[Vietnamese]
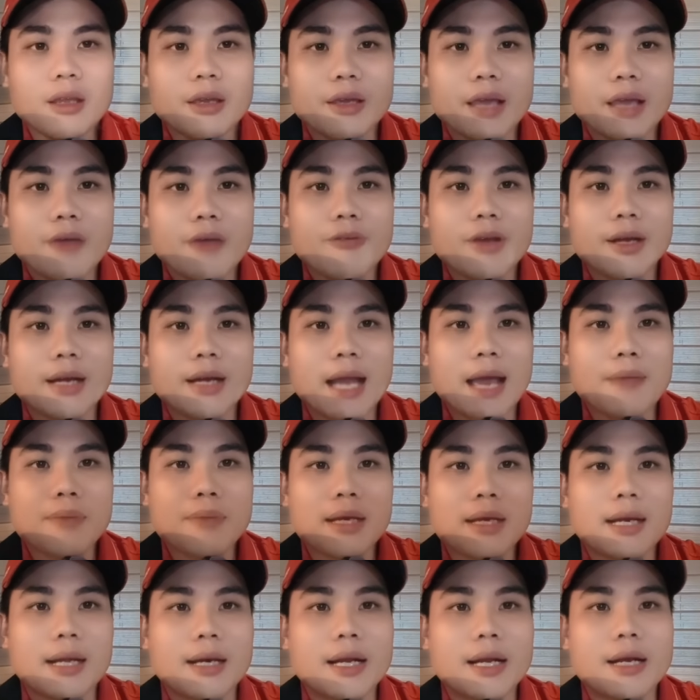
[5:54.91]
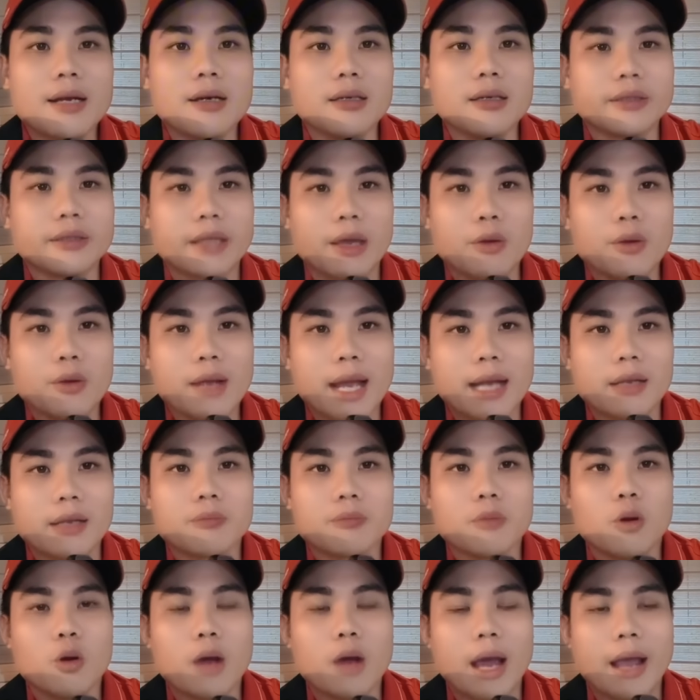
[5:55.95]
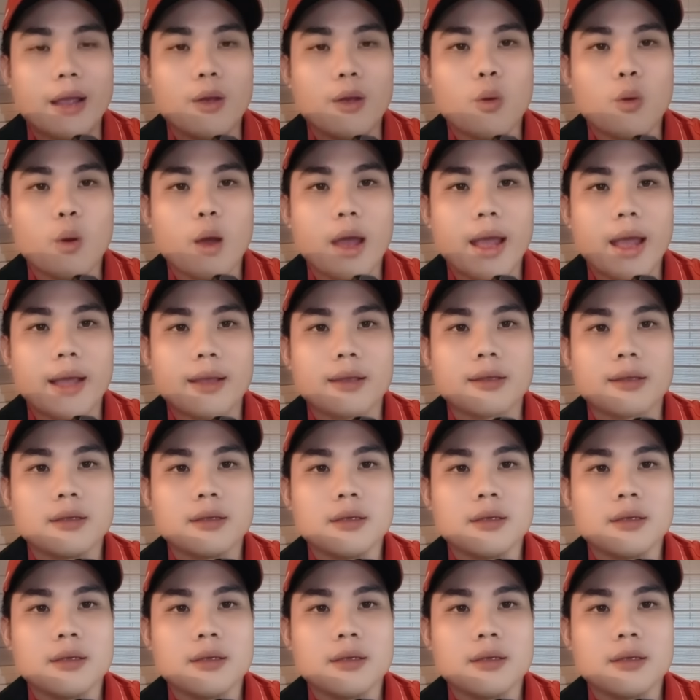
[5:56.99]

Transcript: về việt nam á, là đi đường tiểu ngạch mua hải quan